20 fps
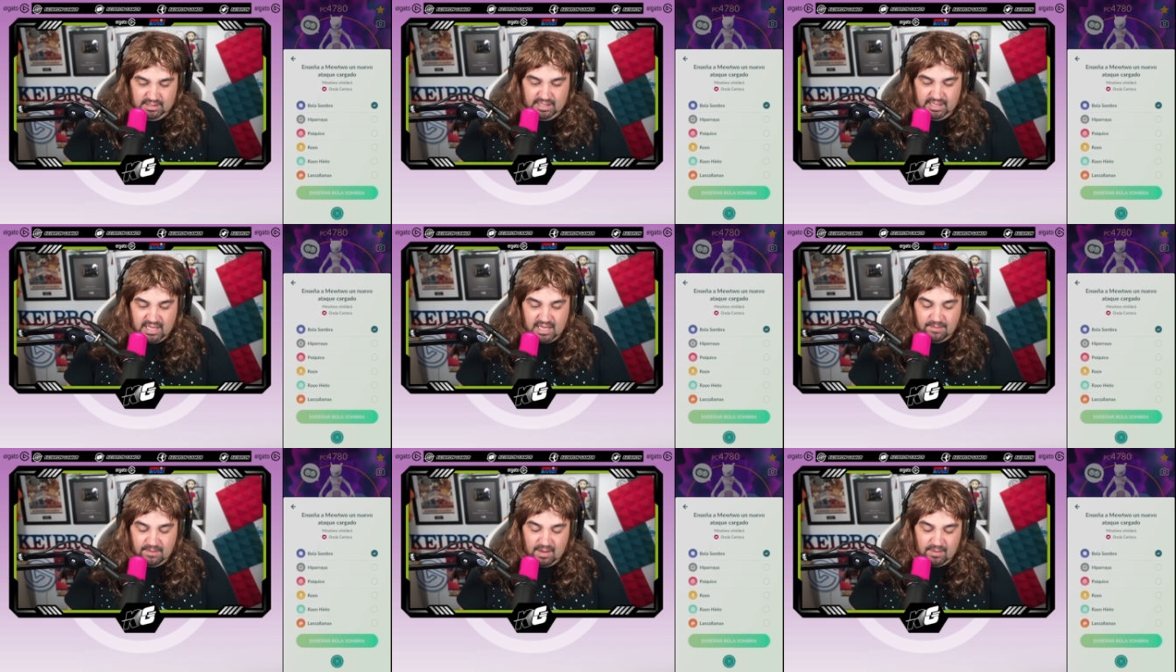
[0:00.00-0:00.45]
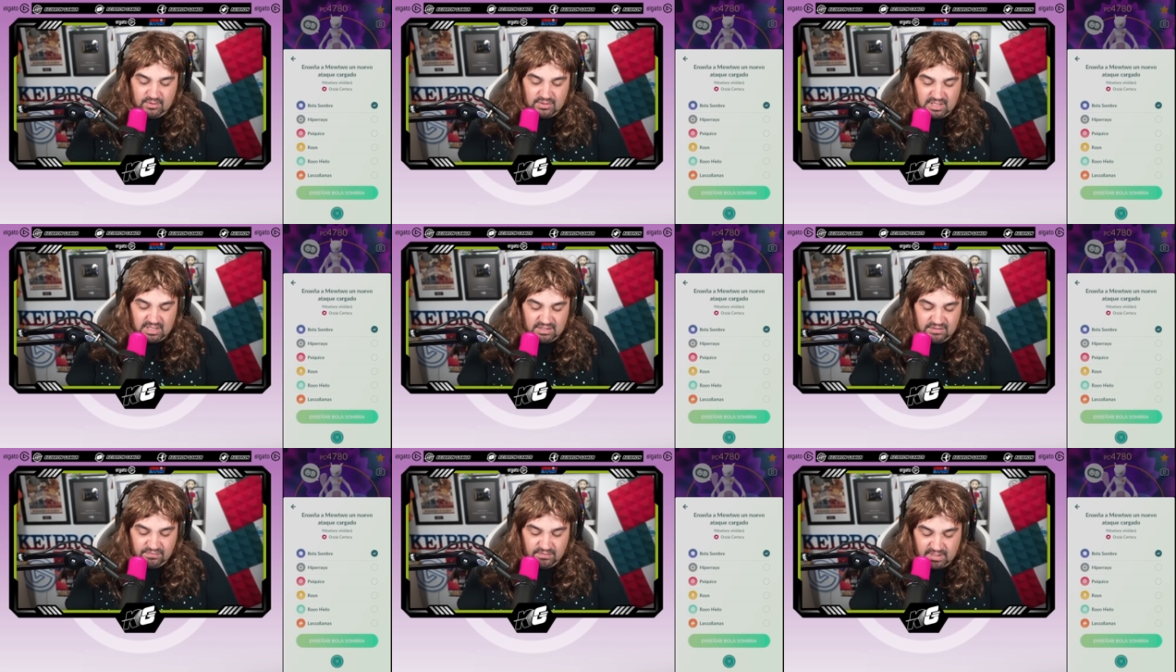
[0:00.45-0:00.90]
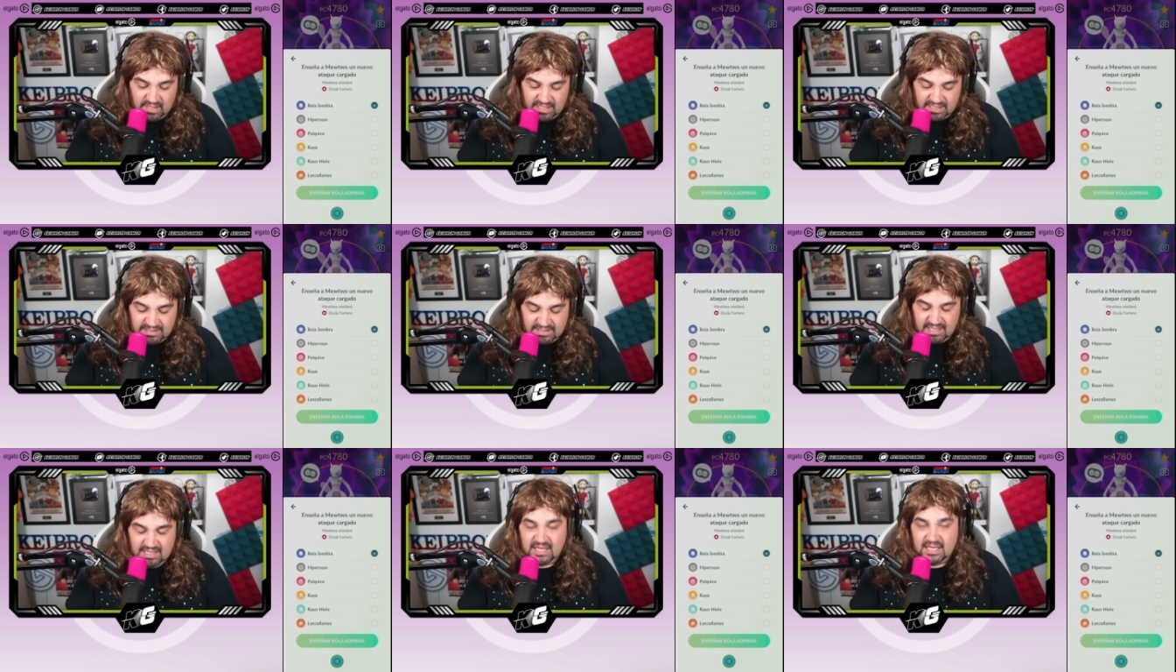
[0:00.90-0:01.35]
Y que veamos a
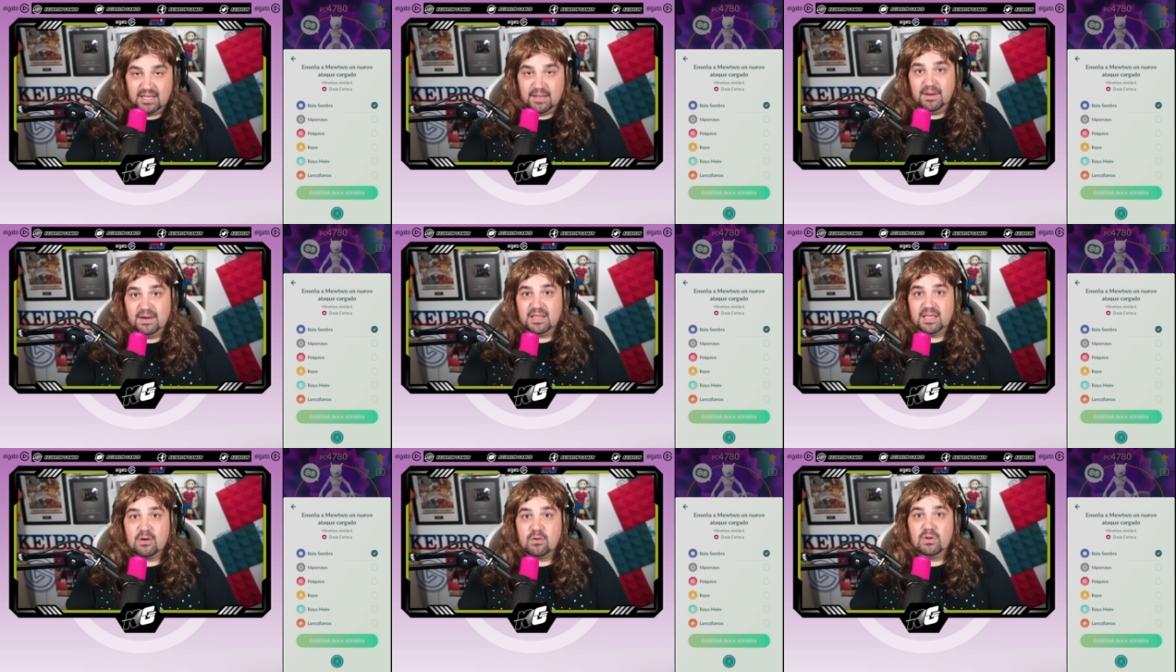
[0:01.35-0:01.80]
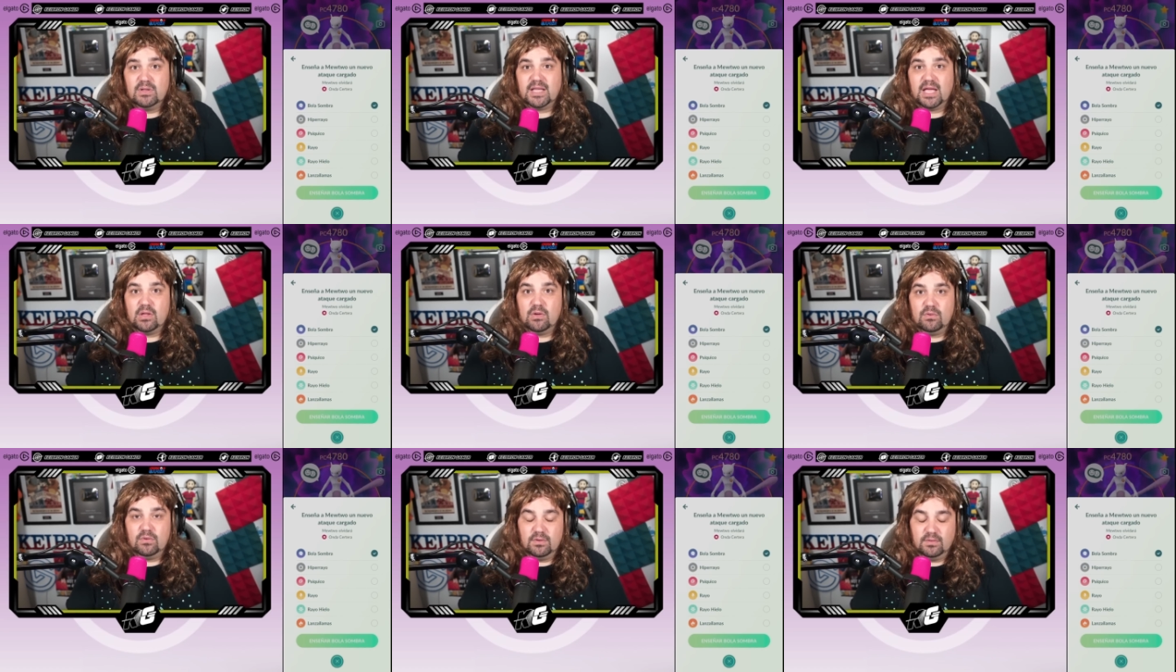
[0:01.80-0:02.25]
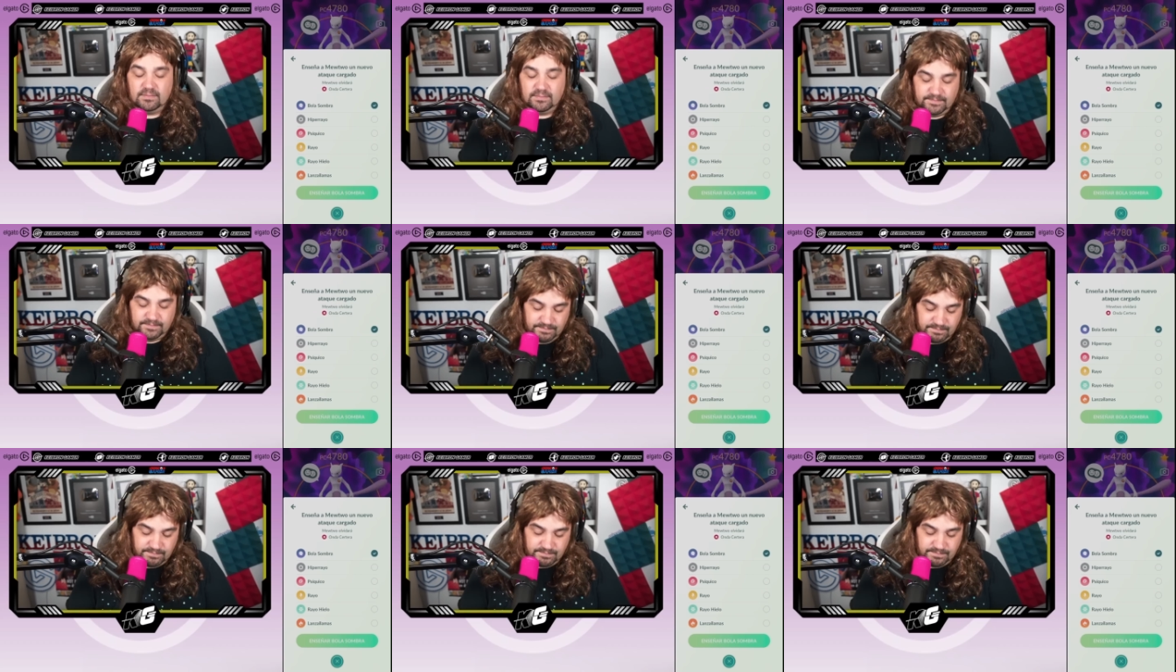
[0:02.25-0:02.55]
disfrutar este nivel 51.